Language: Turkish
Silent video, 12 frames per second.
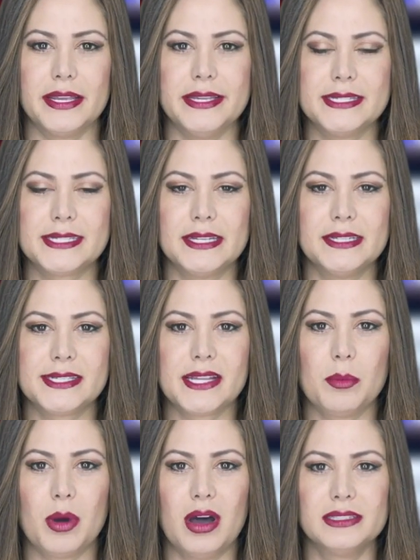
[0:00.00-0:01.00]

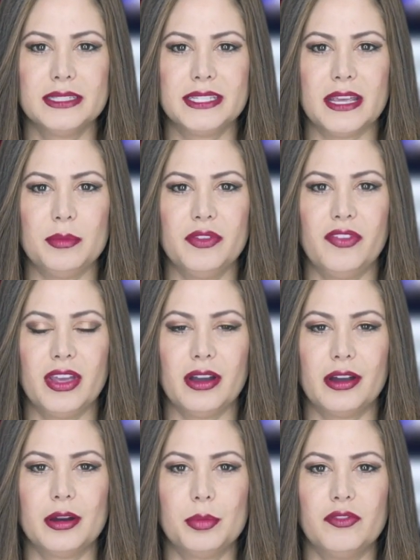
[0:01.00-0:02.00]
İzdenize bağlı gemi ve
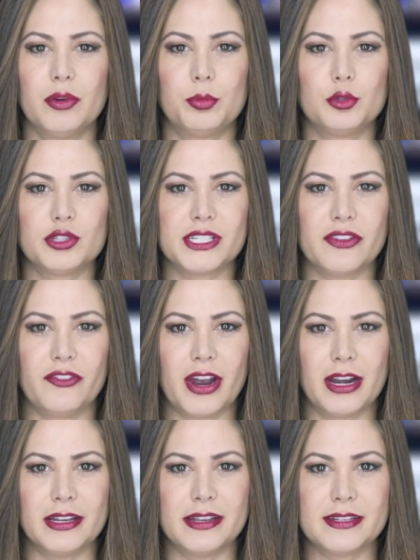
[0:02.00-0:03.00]
araba vapuru
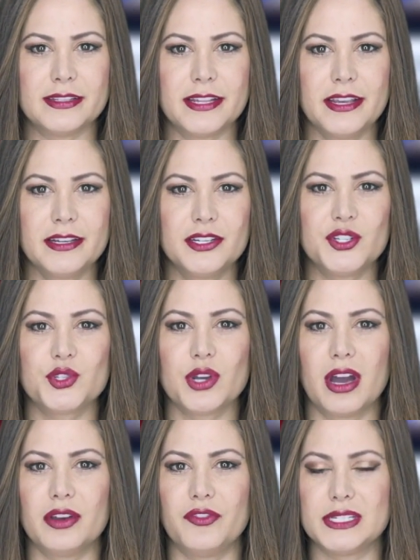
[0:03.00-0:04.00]
seferlerinde kış
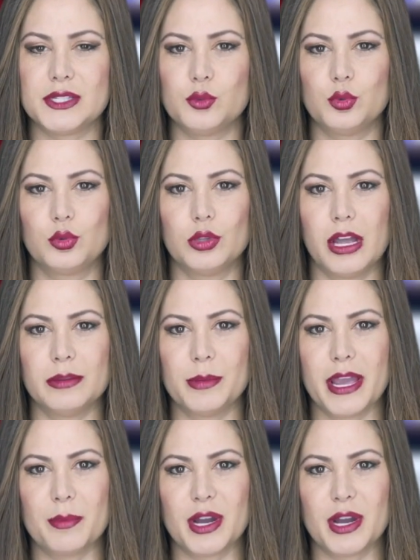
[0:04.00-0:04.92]
tarifesi uygulanmaya